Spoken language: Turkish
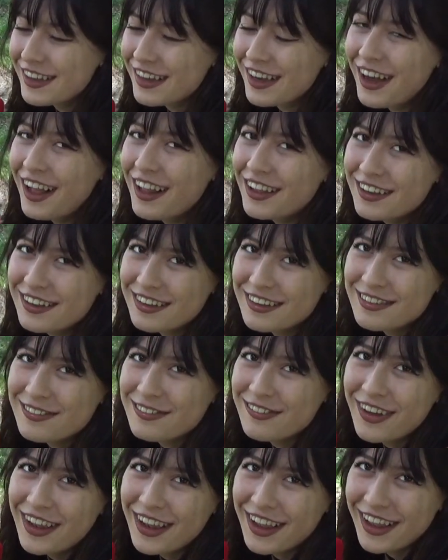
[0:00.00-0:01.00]
kalk kız
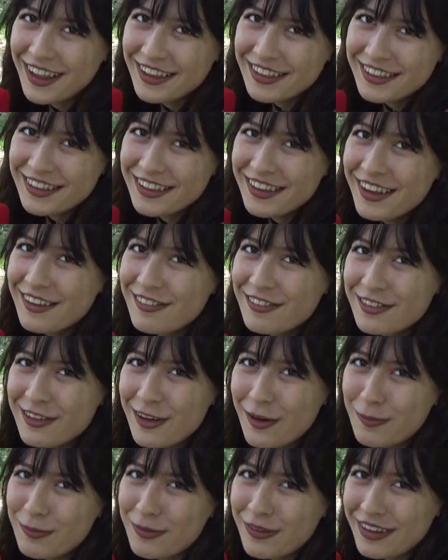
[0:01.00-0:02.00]
falan evi
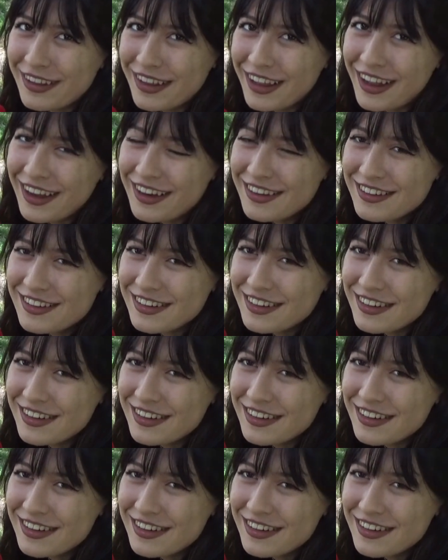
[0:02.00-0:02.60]
topla der